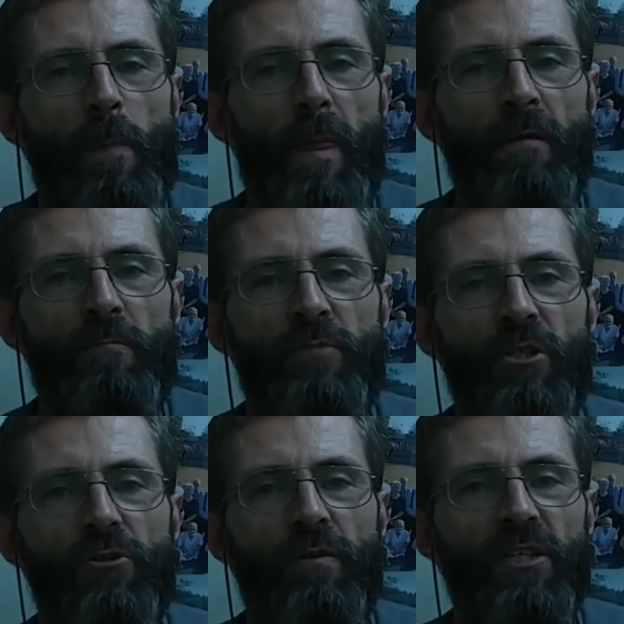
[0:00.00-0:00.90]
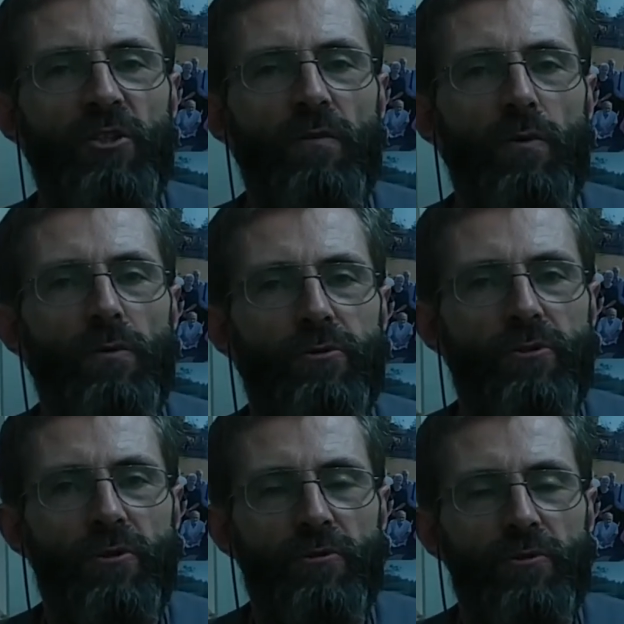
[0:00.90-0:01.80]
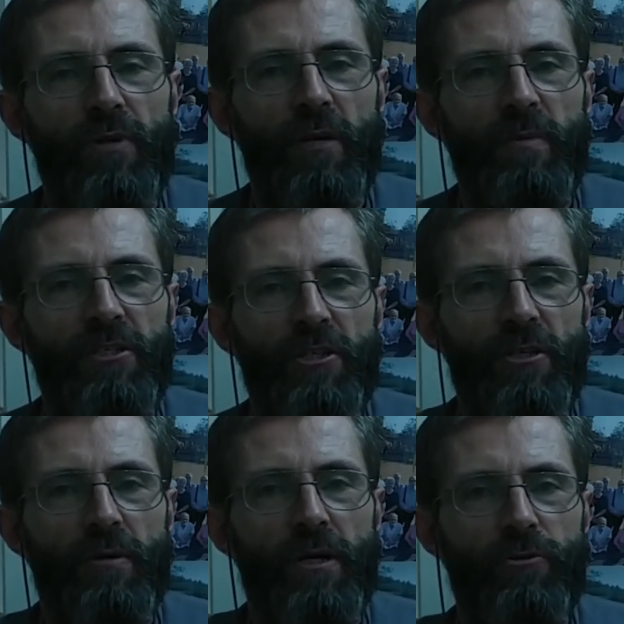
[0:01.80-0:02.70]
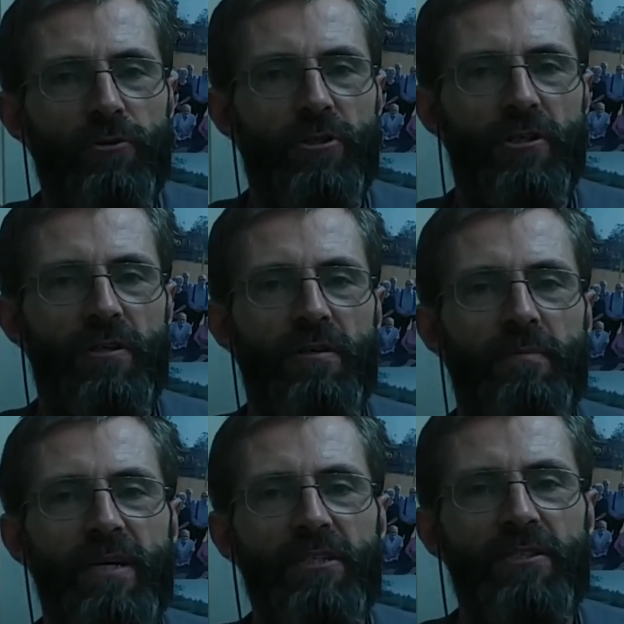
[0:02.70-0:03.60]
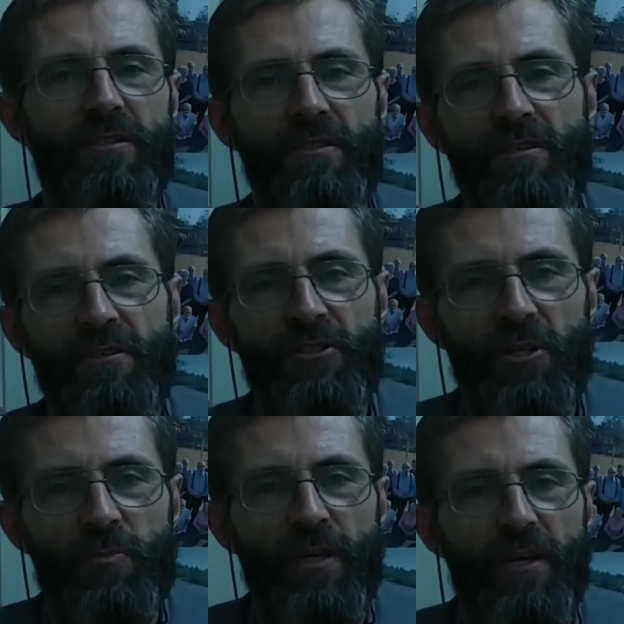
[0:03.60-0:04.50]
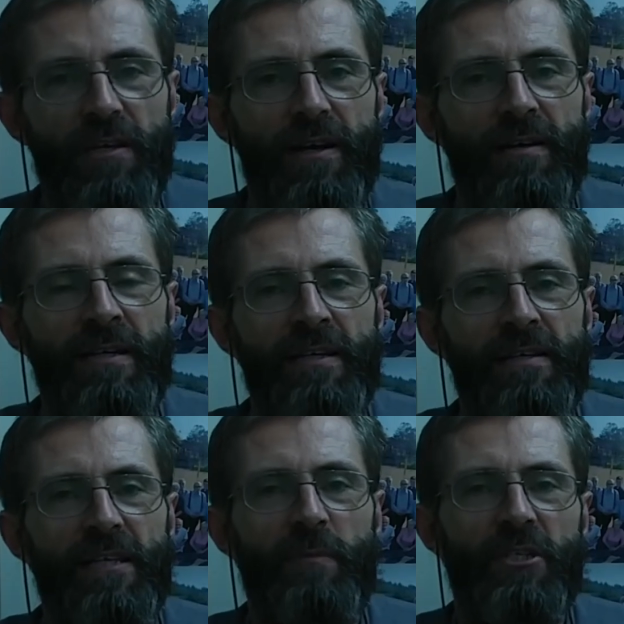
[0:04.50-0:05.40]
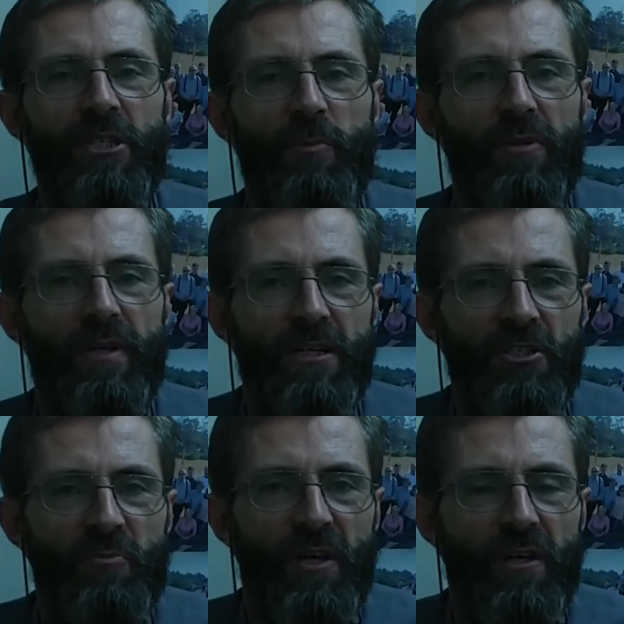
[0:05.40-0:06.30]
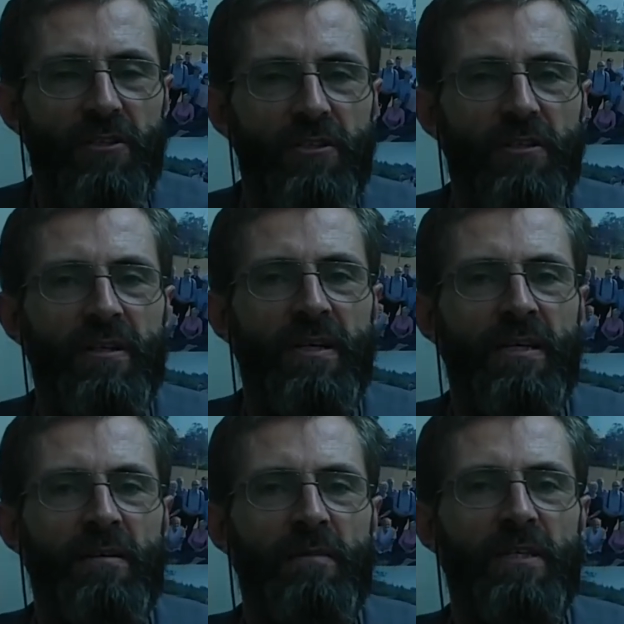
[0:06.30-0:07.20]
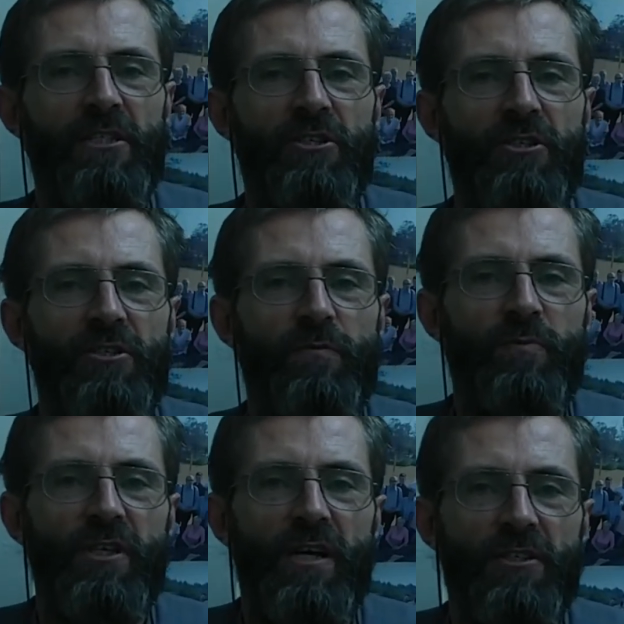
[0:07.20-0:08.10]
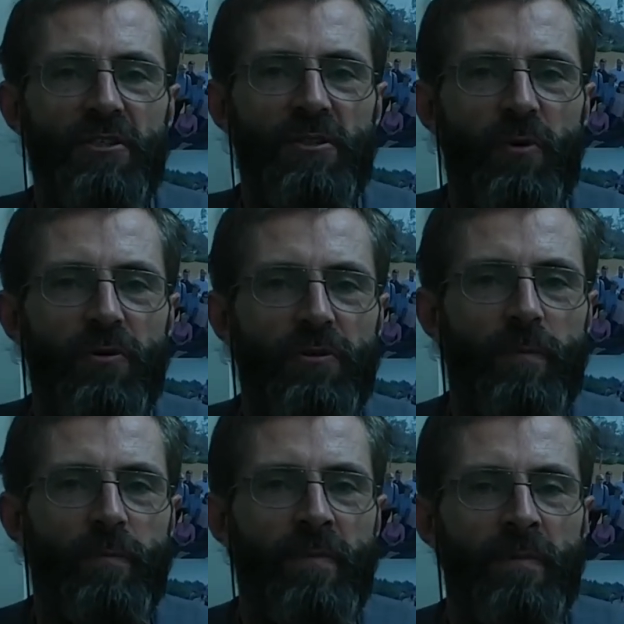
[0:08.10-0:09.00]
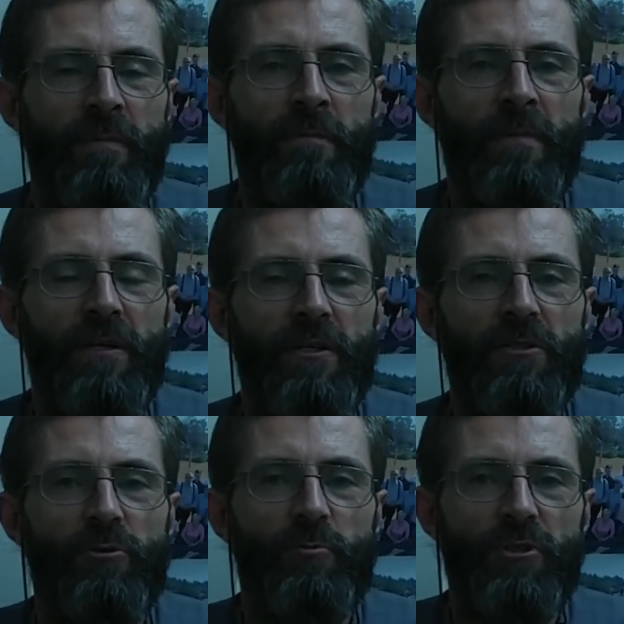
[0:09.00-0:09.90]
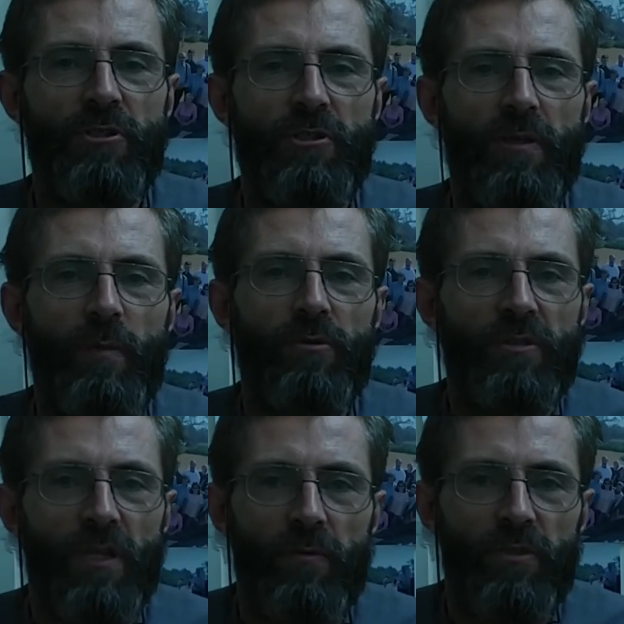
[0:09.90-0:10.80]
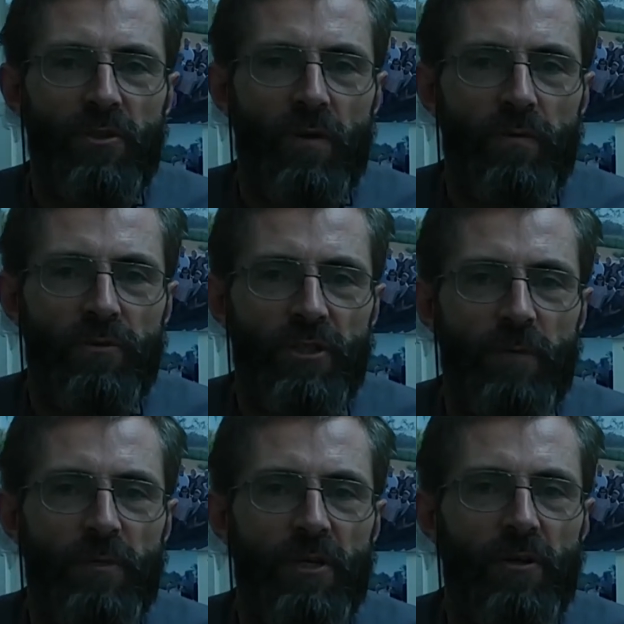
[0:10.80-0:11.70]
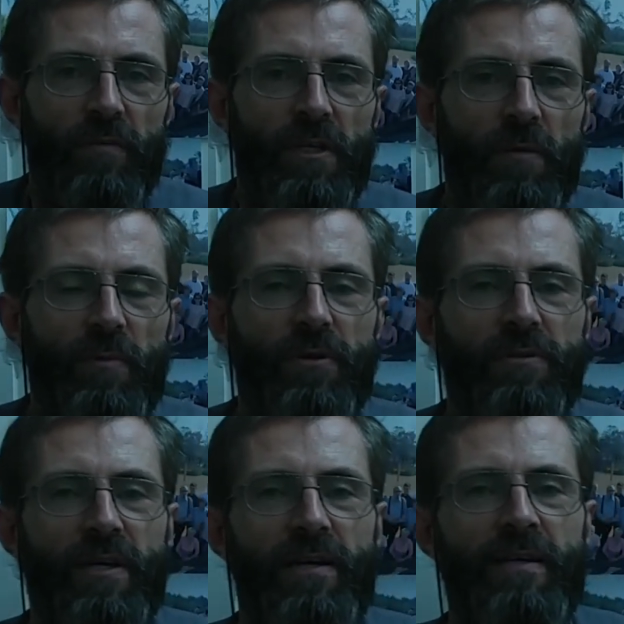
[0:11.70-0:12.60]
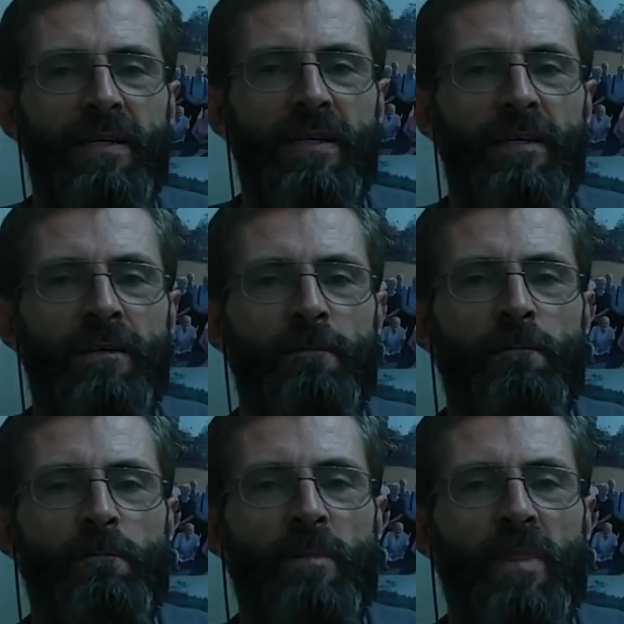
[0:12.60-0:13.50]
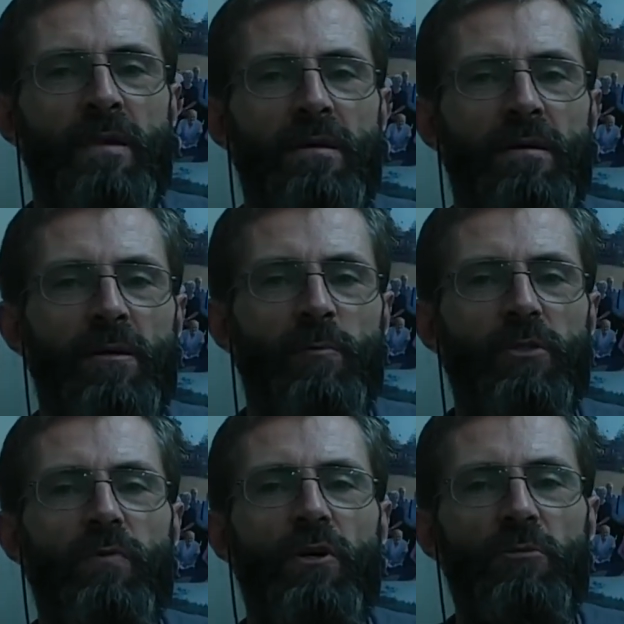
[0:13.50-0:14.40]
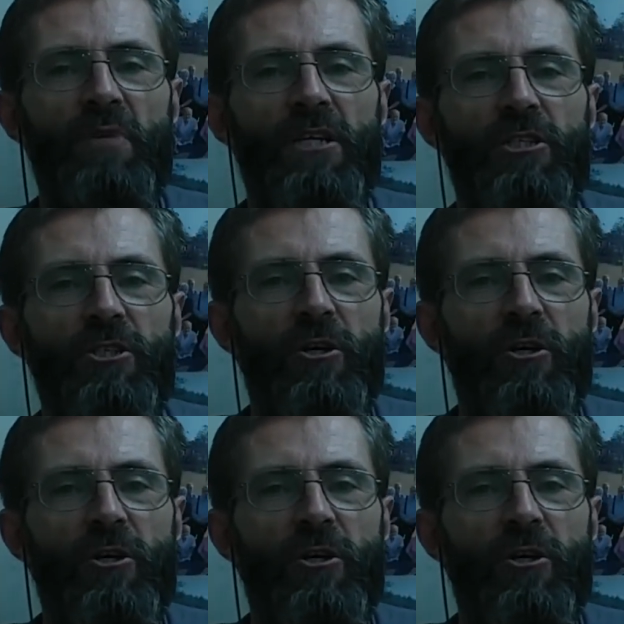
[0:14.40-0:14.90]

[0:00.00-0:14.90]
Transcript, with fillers: e, przygotować nową ludzkość, która będzie żyła już e, bez e, cierpienia, nie będzie podlegać śmierci, będzie żyć w przyjaźni z Bogiem. Chrystus przyszedł, aby ustanowić nową ziemię i nowe niebiosa. Po swojej śmierci